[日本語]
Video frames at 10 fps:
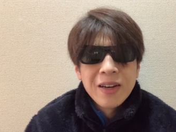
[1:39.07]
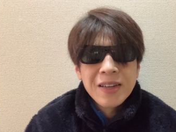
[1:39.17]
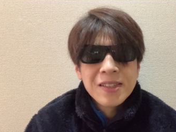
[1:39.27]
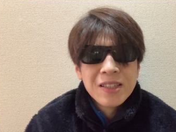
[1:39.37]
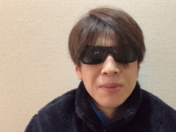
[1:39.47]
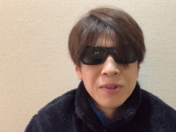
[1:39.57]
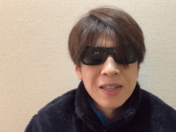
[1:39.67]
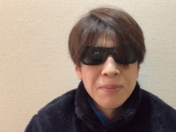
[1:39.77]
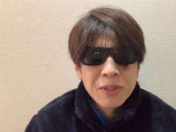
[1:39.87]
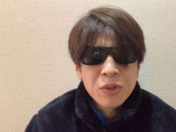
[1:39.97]
ハッスルも
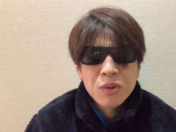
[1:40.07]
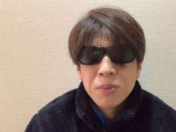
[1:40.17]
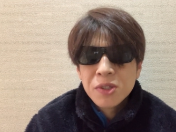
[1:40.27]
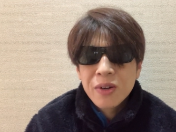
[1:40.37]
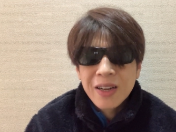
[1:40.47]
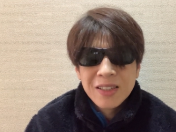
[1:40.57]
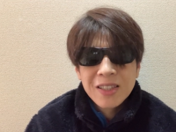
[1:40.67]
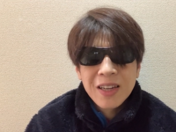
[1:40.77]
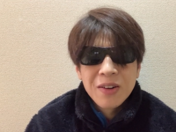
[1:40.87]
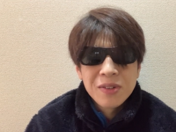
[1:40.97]
さ、まあ、ちょっと面白い感じし
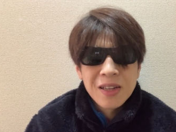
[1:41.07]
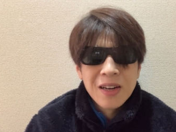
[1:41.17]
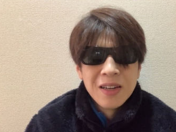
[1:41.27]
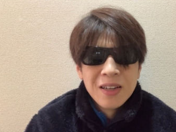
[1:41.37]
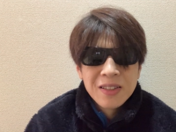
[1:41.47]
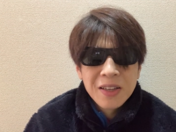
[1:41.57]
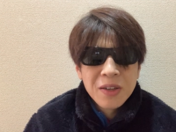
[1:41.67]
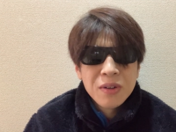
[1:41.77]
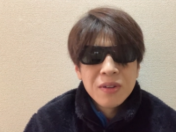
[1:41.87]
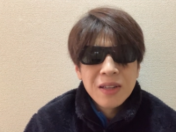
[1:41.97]
たけどさ、結
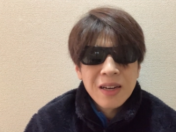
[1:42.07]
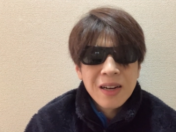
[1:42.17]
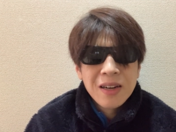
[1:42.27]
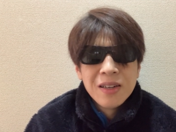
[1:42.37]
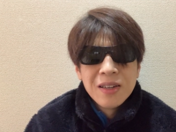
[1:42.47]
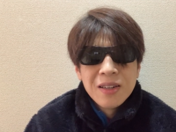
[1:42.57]
局なんか、